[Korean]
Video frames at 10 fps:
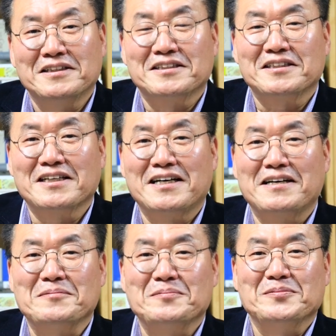
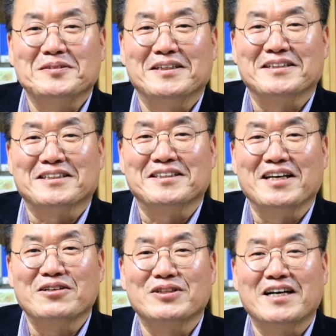제가 그
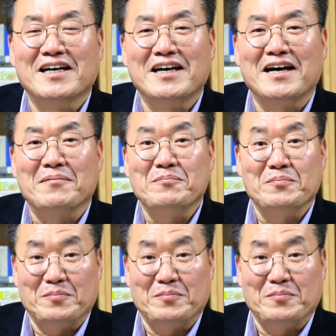내로다가